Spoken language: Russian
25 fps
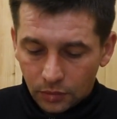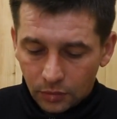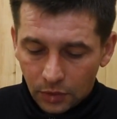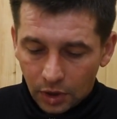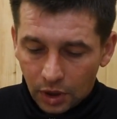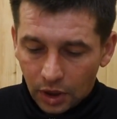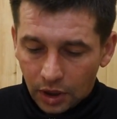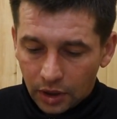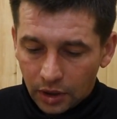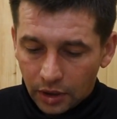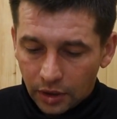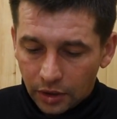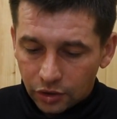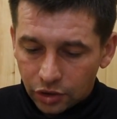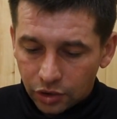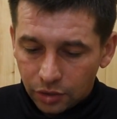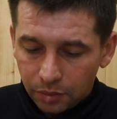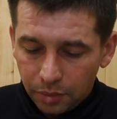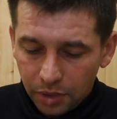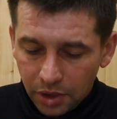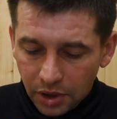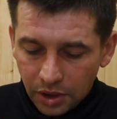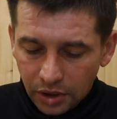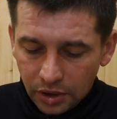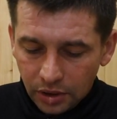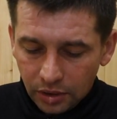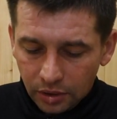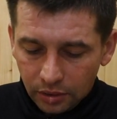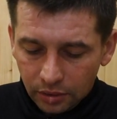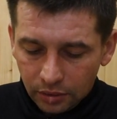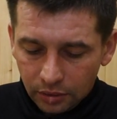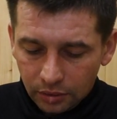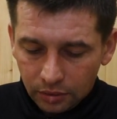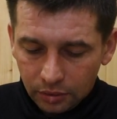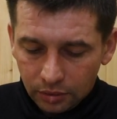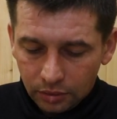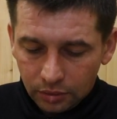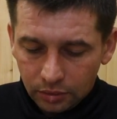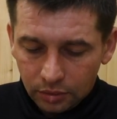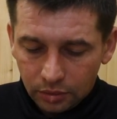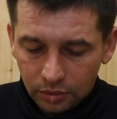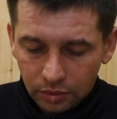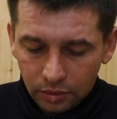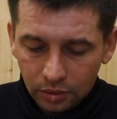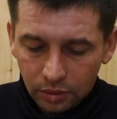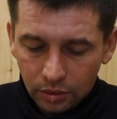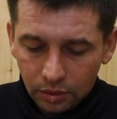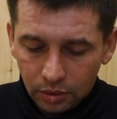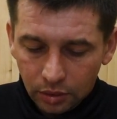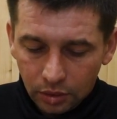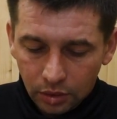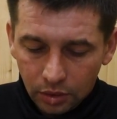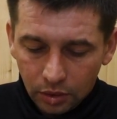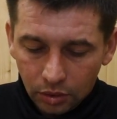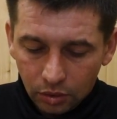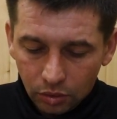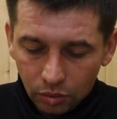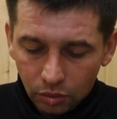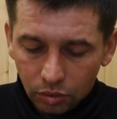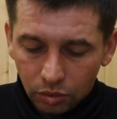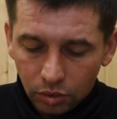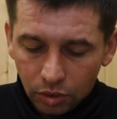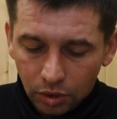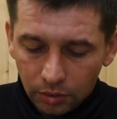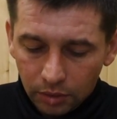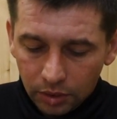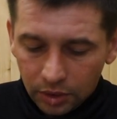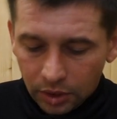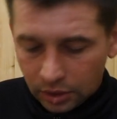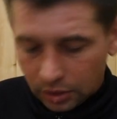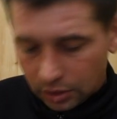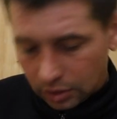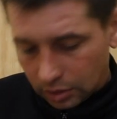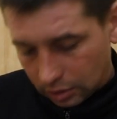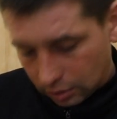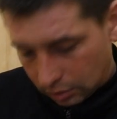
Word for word: Такая же песня. Но на вот этот,